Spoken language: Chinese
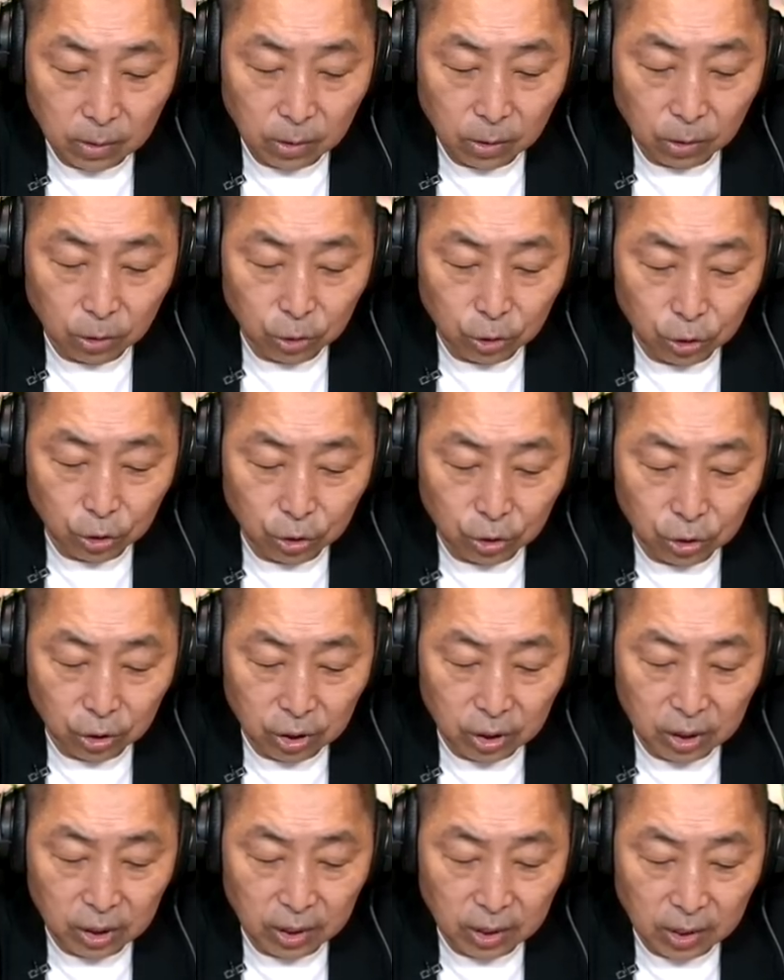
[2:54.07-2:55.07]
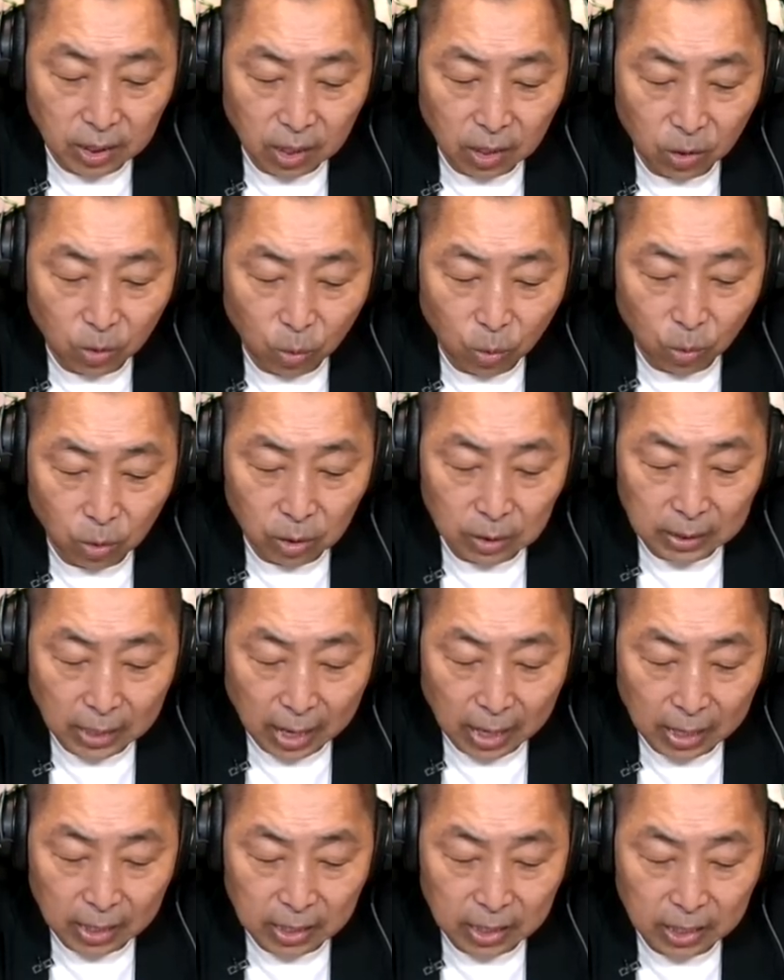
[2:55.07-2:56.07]
有十几个国
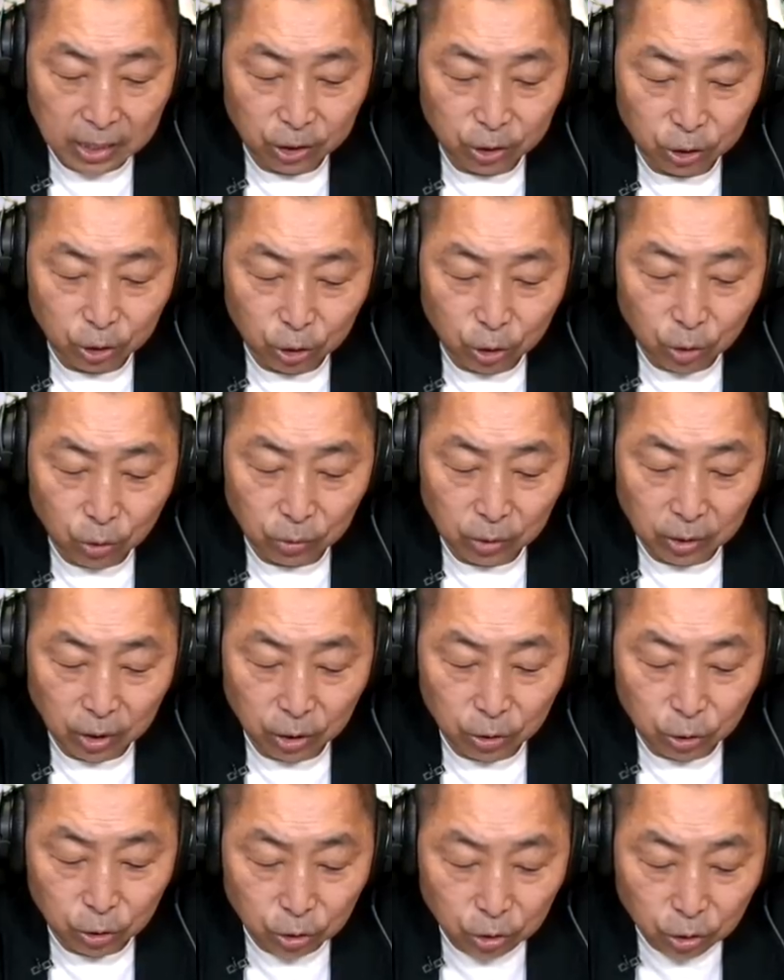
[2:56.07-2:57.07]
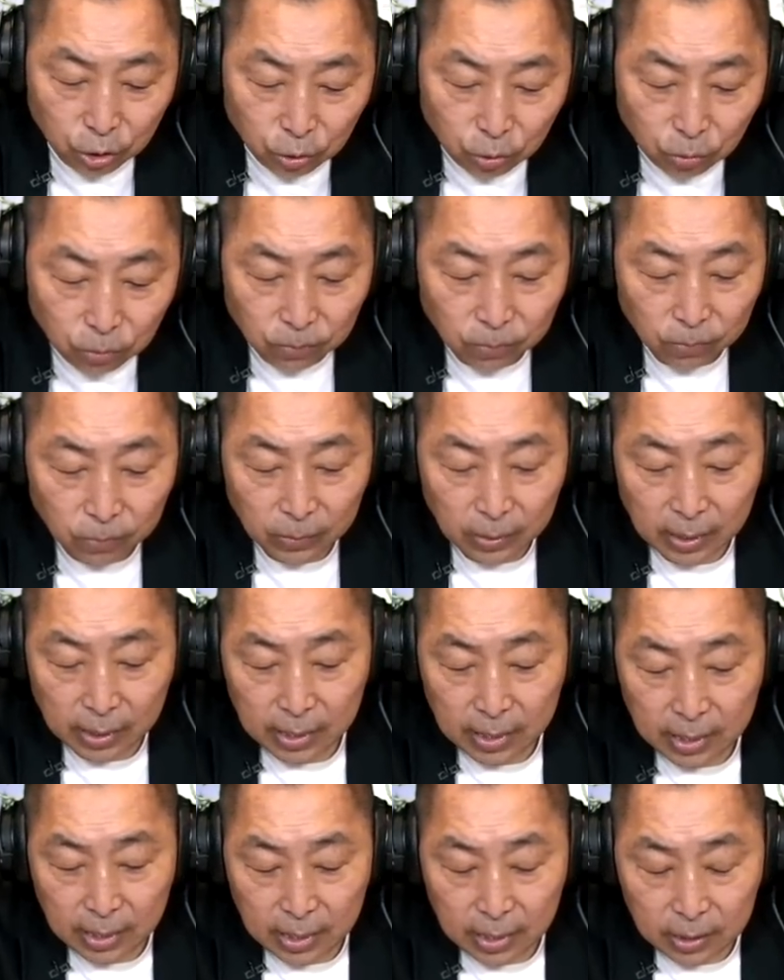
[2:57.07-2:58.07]
家领袖的支持度，
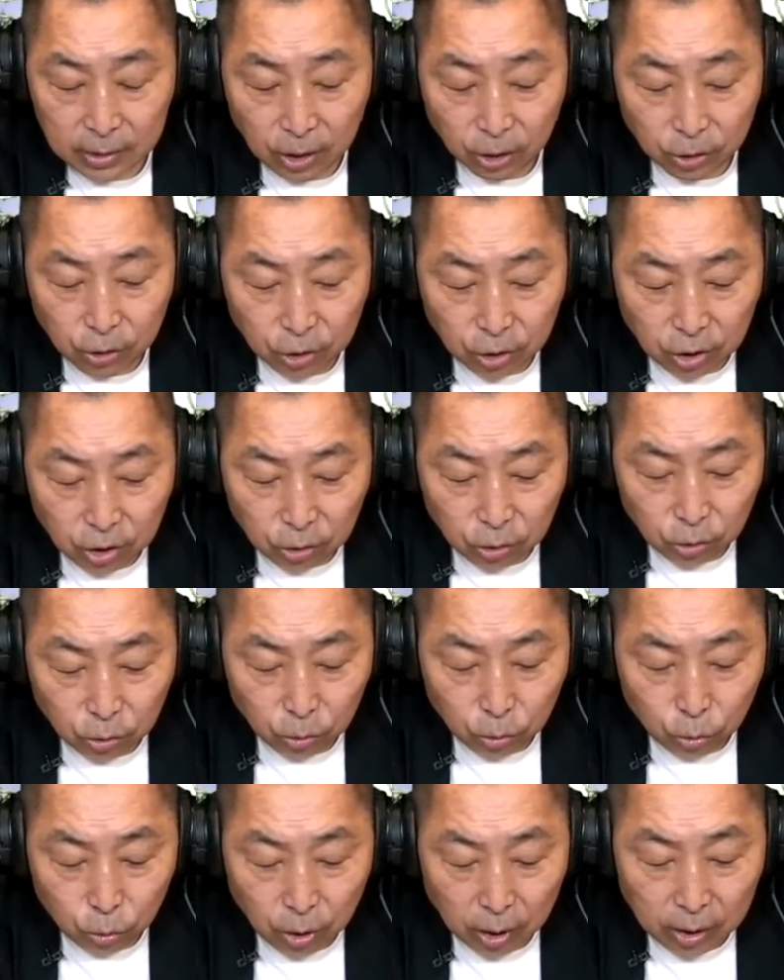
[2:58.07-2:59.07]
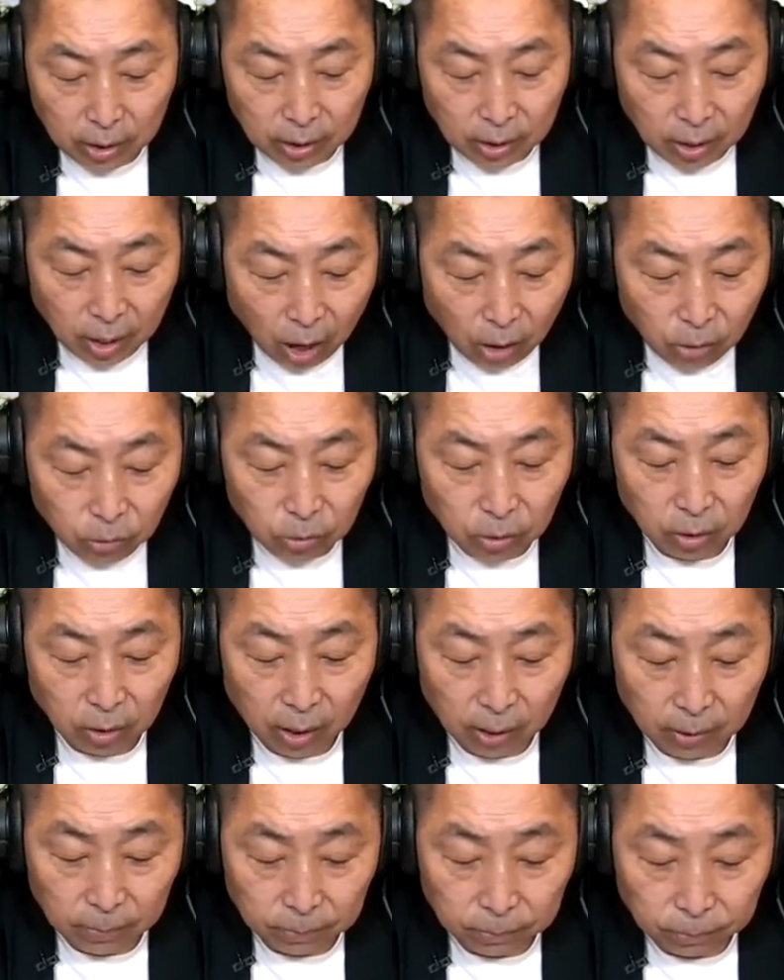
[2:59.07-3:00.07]
那支持度最高的
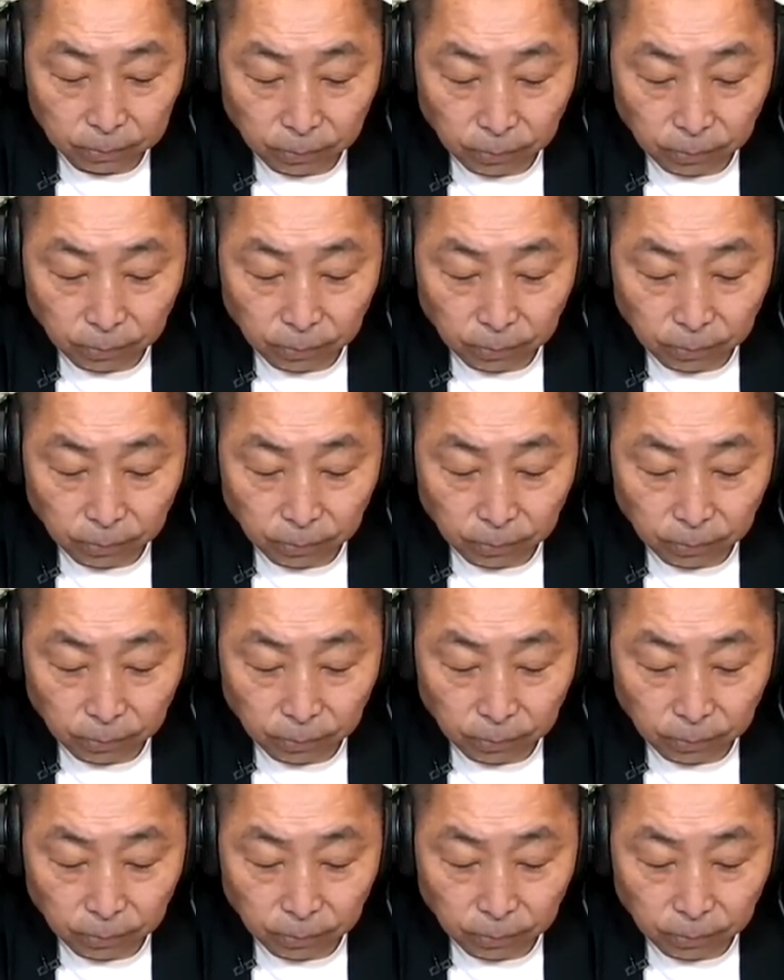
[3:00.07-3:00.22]
啊，